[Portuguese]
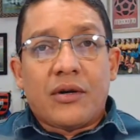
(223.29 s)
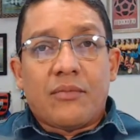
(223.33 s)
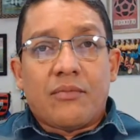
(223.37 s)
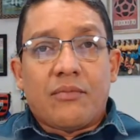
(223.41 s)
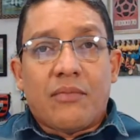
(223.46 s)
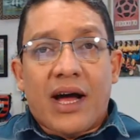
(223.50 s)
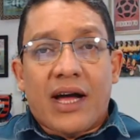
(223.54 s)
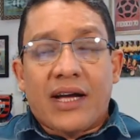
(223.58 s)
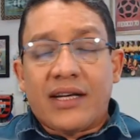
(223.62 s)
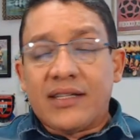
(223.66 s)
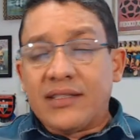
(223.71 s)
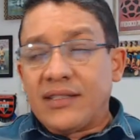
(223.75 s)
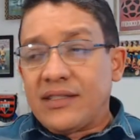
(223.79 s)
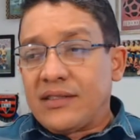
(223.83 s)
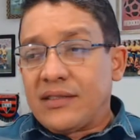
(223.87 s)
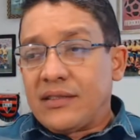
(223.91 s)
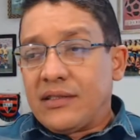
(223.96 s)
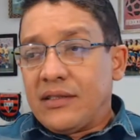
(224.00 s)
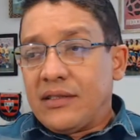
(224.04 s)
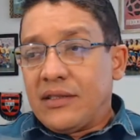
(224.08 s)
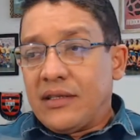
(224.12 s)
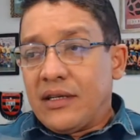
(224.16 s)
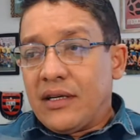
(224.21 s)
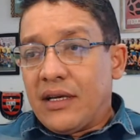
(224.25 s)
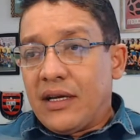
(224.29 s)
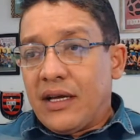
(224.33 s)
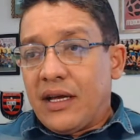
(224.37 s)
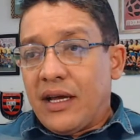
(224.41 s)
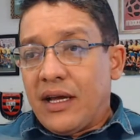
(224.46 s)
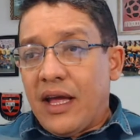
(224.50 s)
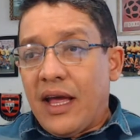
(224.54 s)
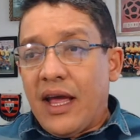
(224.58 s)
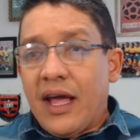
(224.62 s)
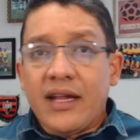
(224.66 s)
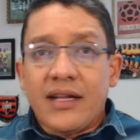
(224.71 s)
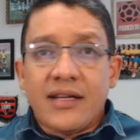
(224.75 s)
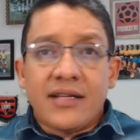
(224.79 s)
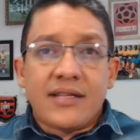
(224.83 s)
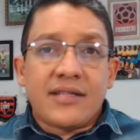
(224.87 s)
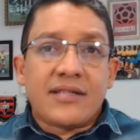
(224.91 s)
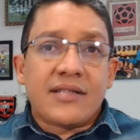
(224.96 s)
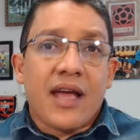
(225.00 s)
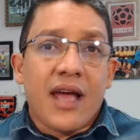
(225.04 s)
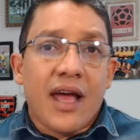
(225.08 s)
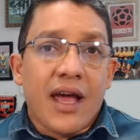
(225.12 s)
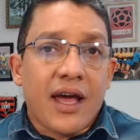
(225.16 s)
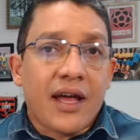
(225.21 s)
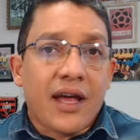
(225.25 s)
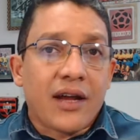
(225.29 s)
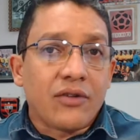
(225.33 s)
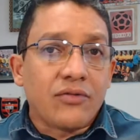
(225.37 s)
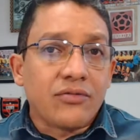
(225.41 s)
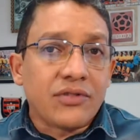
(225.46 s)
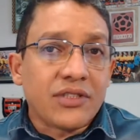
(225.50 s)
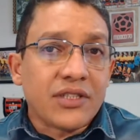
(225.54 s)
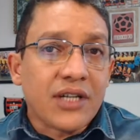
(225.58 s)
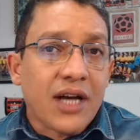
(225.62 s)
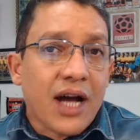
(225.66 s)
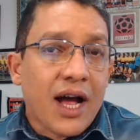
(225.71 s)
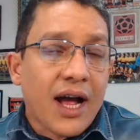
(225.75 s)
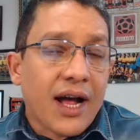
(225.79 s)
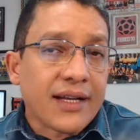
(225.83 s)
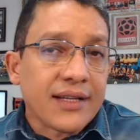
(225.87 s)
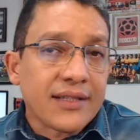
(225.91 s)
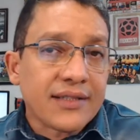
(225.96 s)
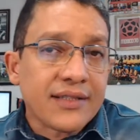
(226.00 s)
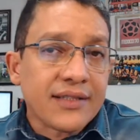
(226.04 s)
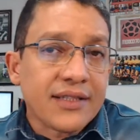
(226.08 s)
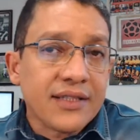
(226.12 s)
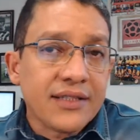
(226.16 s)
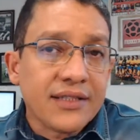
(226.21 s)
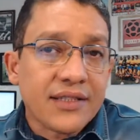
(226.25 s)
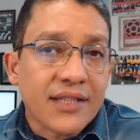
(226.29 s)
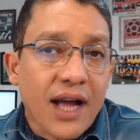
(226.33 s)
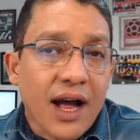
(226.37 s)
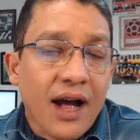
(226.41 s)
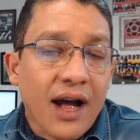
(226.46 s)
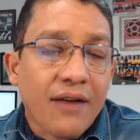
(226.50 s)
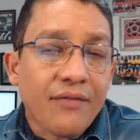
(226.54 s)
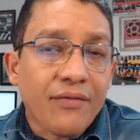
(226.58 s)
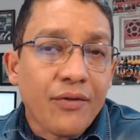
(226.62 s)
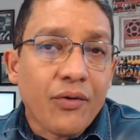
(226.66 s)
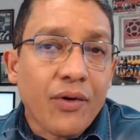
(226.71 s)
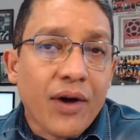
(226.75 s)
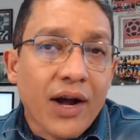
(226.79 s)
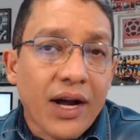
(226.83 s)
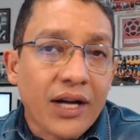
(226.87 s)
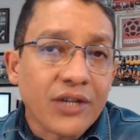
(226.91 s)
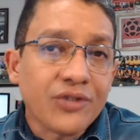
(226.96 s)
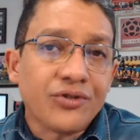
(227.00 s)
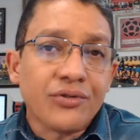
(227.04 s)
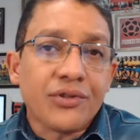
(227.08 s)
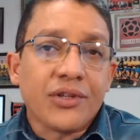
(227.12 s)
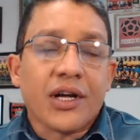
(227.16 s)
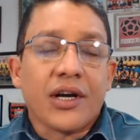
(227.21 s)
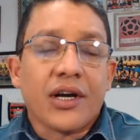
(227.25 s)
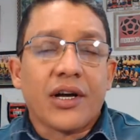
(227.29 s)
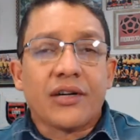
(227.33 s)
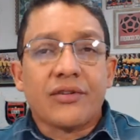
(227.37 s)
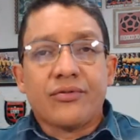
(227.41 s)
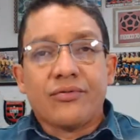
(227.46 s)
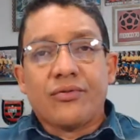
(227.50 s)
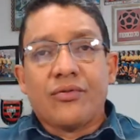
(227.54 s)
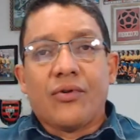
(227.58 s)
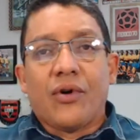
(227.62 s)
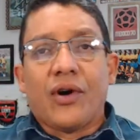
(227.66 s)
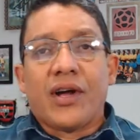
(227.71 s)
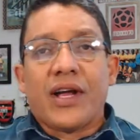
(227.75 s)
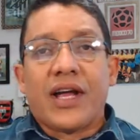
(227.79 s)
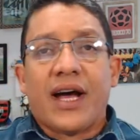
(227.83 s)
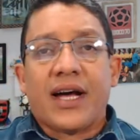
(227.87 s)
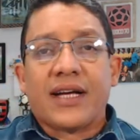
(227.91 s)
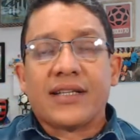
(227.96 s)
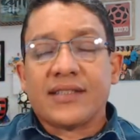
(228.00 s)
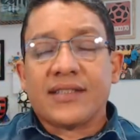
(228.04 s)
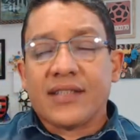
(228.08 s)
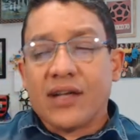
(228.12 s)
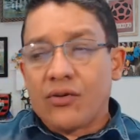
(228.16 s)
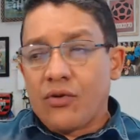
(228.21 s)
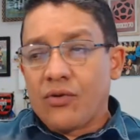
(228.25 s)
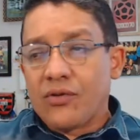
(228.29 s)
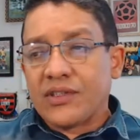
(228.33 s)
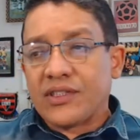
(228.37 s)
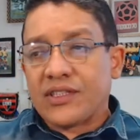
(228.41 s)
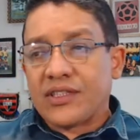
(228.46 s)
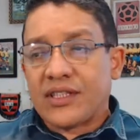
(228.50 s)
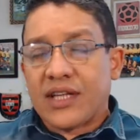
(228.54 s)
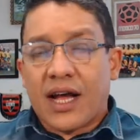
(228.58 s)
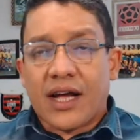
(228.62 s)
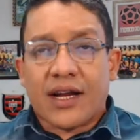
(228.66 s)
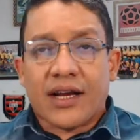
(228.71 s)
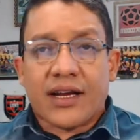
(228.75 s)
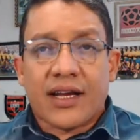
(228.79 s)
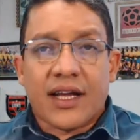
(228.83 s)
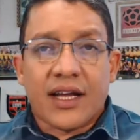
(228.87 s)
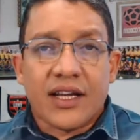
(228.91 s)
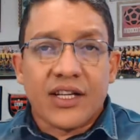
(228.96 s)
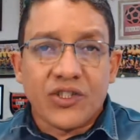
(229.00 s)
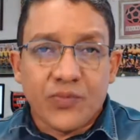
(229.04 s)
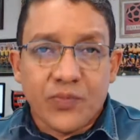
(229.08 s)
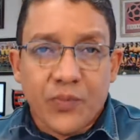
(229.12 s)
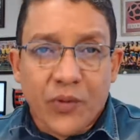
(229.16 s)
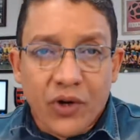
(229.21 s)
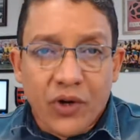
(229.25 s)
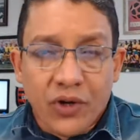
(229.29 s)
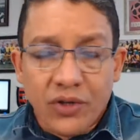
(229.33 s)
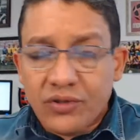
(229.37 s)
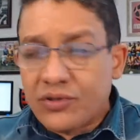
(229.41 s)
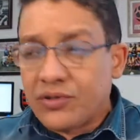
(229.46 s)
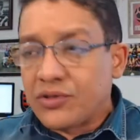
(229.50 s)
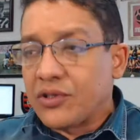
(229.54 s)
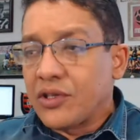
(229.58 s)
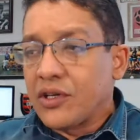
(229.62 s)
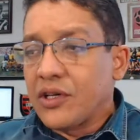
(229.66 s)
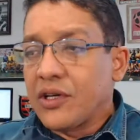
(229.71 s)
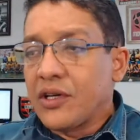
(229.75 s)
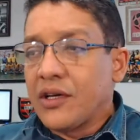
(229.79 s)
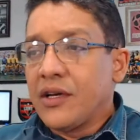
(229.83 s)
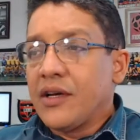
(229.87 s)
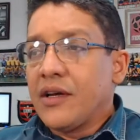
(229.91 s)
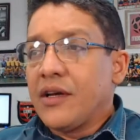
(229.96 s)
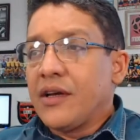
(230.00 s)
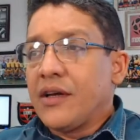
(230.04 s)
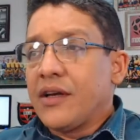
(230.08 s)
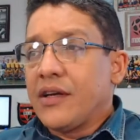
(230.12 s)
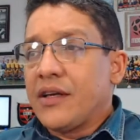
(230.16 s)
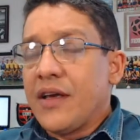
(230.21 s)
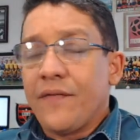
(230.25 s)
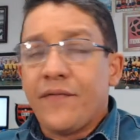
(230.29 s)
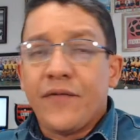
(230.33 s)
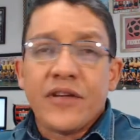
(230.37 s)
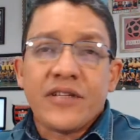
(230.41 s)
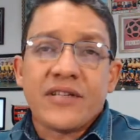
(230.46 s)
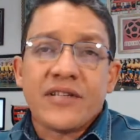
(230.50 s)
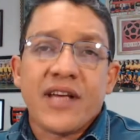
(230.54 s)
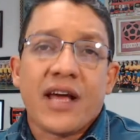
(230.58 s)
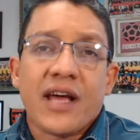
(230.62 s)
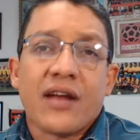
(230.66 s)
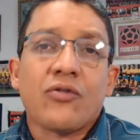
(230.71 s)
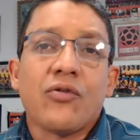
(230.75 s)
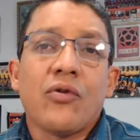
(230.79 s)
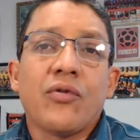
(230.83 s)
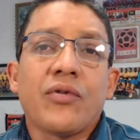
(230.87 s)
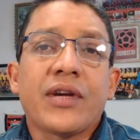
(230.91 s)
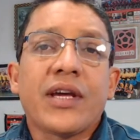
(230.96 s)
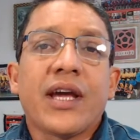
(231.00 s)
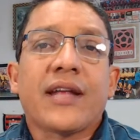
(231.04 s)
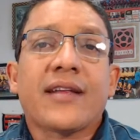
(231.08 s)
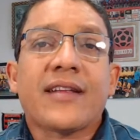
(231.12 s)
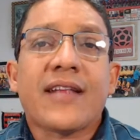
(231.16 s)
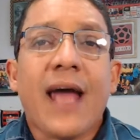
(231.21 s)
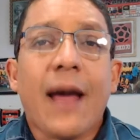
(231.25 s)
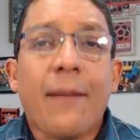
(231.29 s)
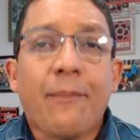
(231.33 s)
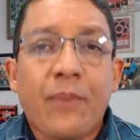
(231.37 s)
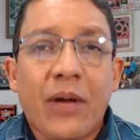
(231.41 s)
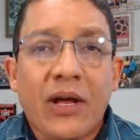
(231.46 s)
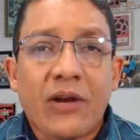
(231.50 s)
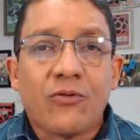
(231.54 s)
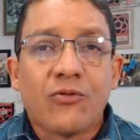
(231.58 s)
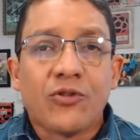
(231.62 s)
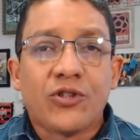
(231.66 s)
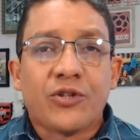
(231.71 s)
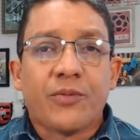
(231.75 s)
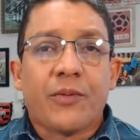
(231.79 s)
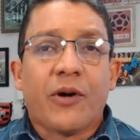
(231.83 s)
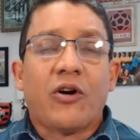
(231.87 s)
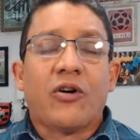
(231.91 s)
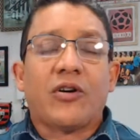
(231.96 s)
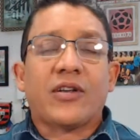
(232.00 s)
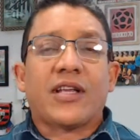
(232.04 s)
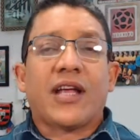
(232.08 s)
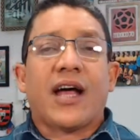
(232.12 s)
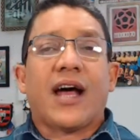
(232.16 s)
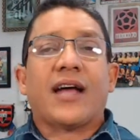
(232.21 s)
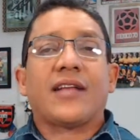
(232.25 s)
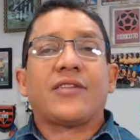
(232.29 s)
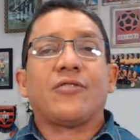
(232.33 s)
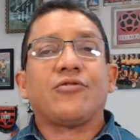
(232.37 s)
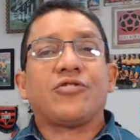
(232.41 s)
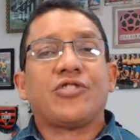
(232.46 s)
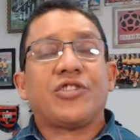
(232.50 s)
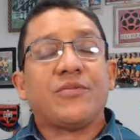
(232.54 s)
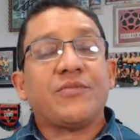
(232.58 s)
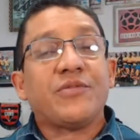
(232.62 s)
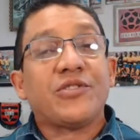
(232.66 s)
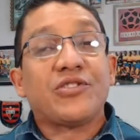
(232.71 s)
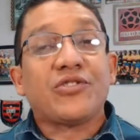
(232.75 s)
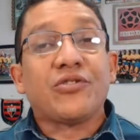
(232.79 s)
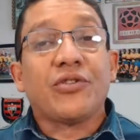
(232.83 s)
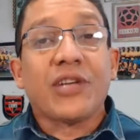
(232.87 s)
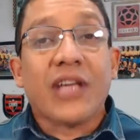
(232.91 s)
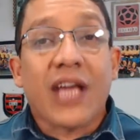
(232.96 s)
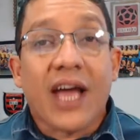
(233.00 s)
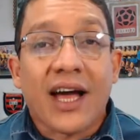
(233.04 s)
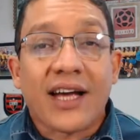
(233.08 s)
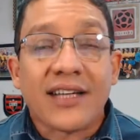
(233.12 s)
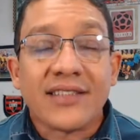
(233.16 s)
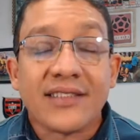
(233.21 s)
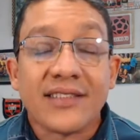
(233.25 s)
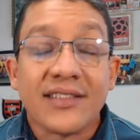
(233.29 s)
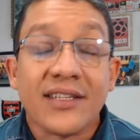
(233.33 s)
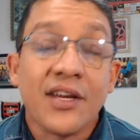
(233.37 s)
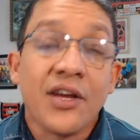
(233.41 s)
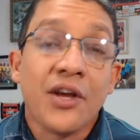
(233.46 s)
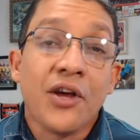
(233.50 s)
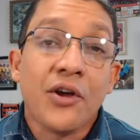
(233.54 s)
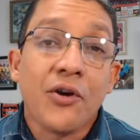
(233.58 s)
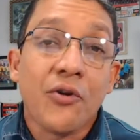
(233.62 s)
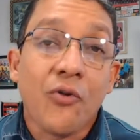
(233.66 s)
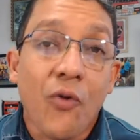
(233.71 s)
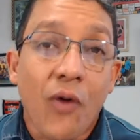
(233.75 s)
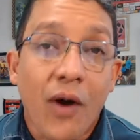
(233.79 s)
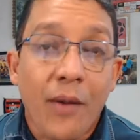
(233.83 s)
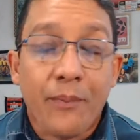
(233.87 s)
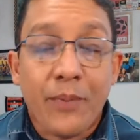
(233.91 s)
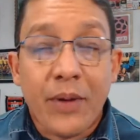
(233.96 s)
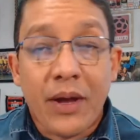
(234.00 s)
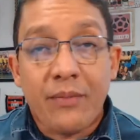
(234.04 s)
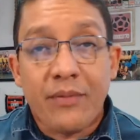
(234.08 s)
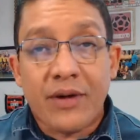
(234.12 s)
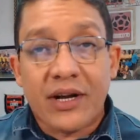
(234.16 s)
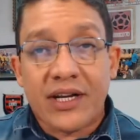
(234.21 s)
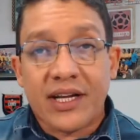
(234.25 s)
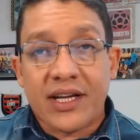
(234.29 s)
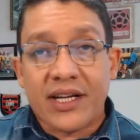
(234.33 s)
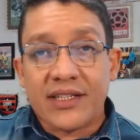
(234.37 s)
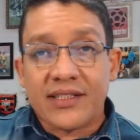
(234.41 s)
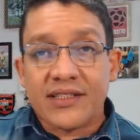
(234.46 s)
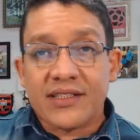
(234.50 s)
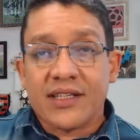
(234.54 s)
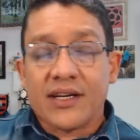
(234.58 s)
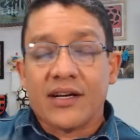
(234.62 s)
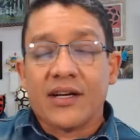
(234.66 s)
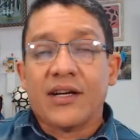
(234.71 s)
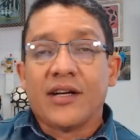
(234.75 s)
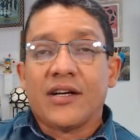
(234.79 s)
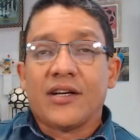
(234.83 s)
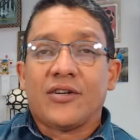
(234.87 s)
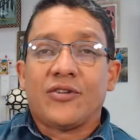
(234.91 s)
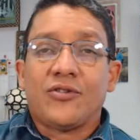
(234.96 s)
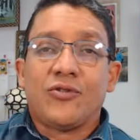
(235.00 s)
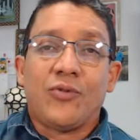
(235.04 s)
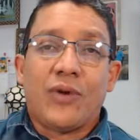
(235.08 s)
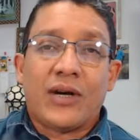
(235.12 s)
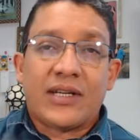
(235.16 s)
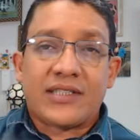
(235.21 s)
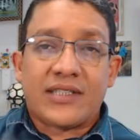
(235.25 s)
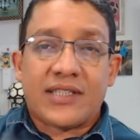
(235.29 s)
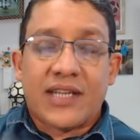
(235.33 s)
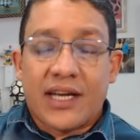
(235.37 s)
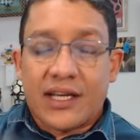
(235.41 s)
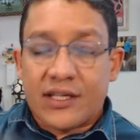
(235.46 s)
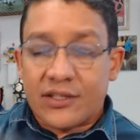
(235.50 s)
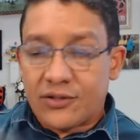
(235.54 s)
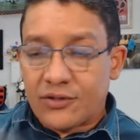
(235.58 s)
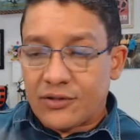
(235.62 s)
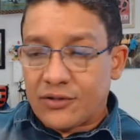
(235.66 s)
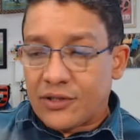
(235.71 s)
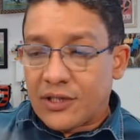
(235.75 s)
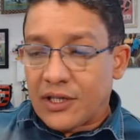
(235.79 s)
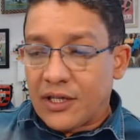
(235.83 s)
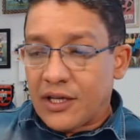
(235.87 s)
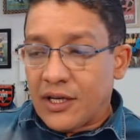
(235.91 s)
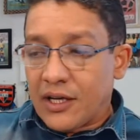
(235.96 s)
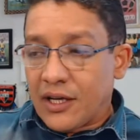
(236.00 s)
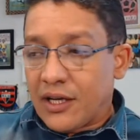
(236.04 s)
mas eles eram os caras que estavam ajudando o Goiás a conquistar aqueles pontos que fizeram com que até a penúltima rodada o time sonhasse com a permanência do acesso.